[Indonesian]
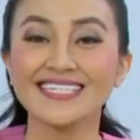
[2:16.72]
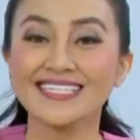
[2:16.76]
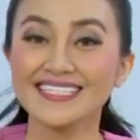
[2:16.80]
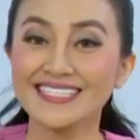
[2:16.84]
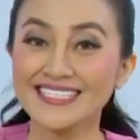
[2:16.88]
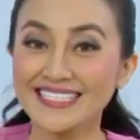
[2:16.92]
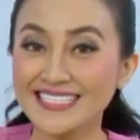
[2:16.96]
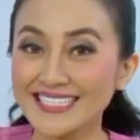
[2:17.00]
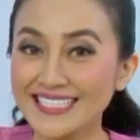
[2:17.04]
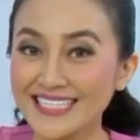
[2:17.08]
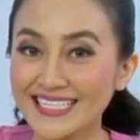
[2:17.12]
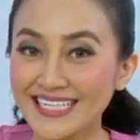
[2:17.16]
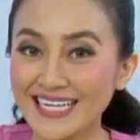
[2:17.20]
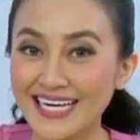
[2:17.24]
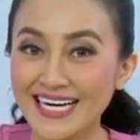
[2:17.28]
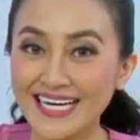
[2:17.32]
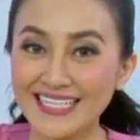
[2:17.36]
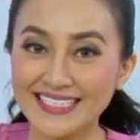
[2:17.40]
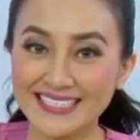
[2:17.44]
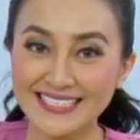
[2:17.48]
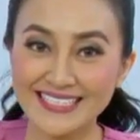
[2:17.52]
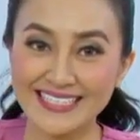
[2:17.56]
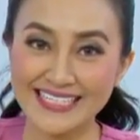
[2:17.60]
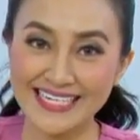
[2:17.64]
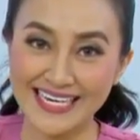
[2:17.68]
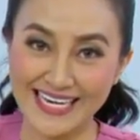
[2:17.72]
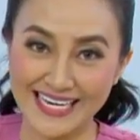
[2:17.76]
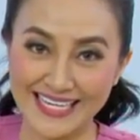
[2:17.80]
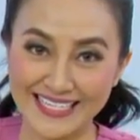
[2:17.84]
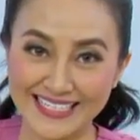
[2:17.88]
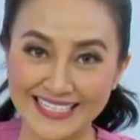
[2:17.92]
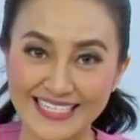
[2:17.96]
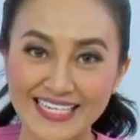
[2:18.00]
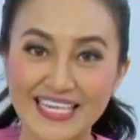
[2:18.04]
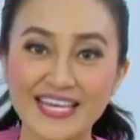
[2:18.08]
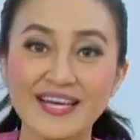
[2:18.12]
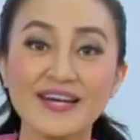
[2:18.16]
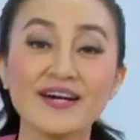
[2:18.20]
Dear Andrian,
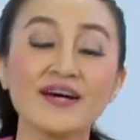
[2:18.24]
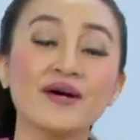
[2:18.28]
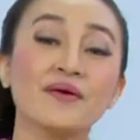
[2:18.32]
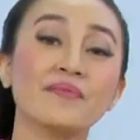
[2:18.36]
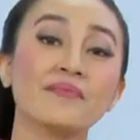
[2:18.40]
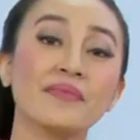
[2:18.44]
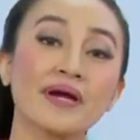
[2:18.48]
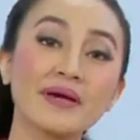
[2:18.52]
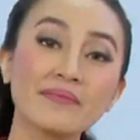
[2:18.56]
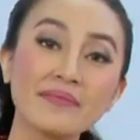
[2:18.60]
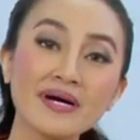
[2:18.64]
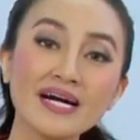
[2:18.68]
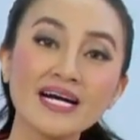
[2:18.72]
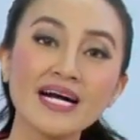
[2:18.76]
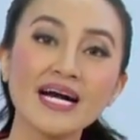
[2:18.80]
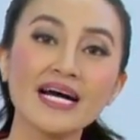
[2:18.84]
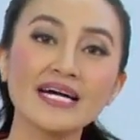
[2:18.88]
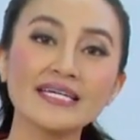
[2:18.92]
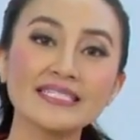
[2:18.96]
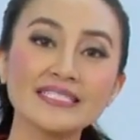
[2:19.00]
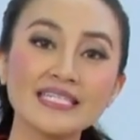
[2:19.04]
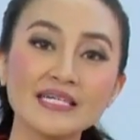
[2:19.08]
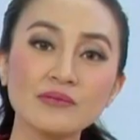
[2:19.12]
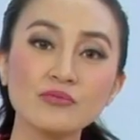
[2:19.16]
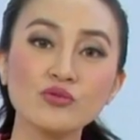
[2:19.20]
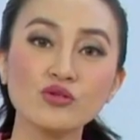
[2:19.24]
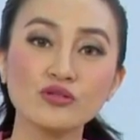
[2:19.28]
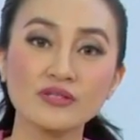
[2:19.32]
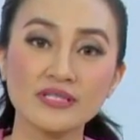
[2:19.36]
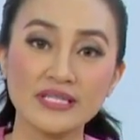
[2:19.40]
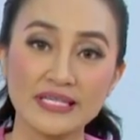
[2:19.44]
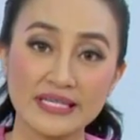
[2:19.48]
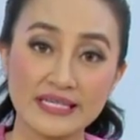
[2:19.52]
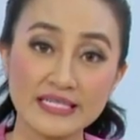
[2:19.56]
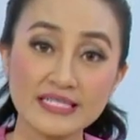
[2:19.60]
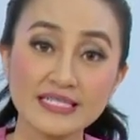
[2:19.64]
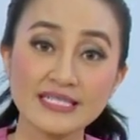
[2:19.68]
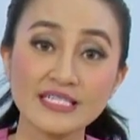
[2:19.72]
memang ada
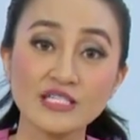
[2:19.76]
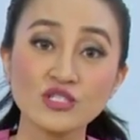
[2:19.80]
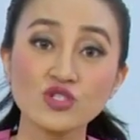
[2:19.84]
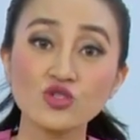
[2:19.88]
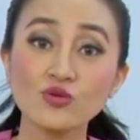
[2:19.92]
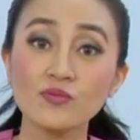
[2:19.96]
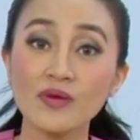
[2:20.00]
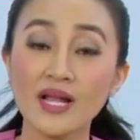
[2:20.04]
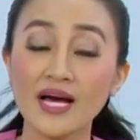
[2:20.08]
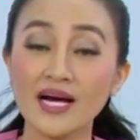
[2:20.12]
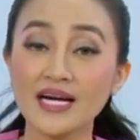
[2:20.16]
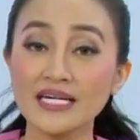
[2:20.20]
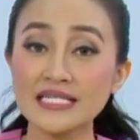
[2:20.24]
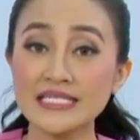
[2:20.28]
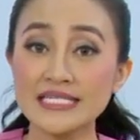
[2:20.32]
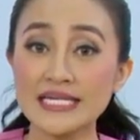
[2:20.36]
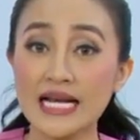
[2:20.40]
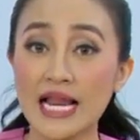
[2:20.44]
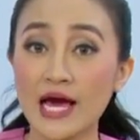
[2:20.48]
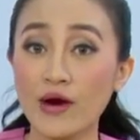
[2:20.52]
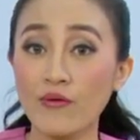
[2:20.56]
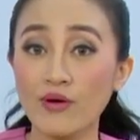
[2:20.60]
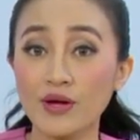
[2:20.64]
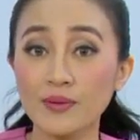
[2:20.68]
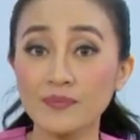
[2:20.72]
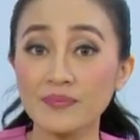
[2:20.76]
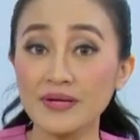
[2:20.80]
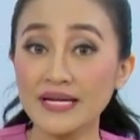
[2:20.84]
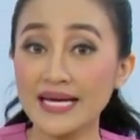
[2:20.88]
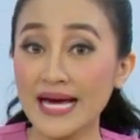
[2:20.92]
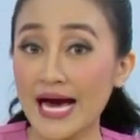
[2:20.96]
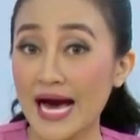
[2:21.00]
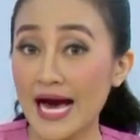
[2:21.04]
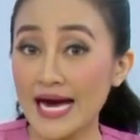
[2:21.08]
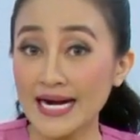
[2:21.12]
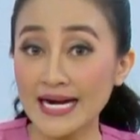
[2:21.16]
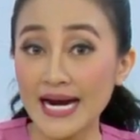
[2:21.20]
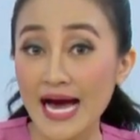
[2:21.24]
bukti sejumlah kecil hewan
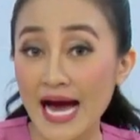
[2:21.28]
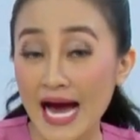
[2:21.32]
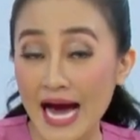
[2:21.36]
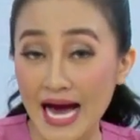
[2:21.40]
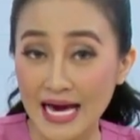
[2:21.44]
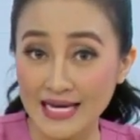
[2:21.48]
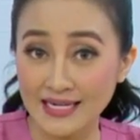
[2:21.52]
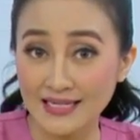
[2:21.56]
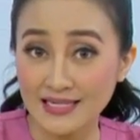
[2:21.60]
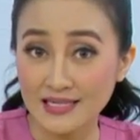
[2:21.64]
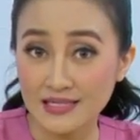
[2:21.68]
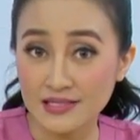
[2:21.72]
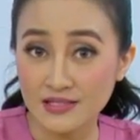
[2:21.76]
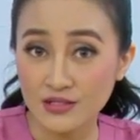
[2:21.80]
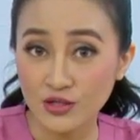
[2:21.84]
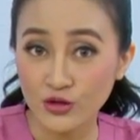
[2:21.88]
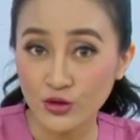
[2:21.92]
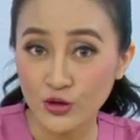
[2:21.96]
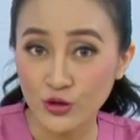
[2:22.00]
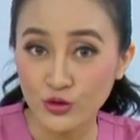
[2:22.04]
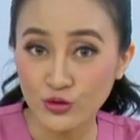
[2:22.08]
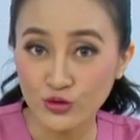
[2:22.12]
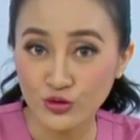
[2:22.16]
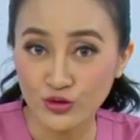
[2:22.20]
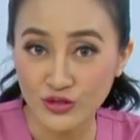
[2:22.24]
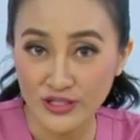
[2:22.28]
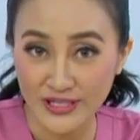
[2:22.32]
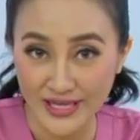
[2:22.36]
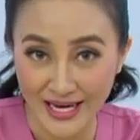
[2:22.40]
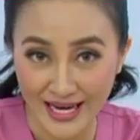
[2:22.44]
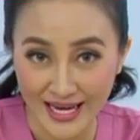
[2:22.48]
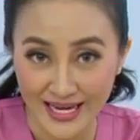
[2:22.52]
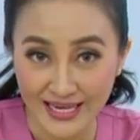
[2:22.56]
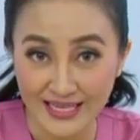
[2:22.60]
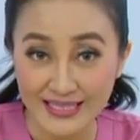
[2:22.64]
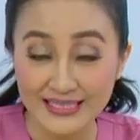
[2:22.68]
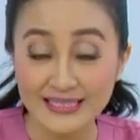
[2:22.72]
peliharaan di seluruh dunia,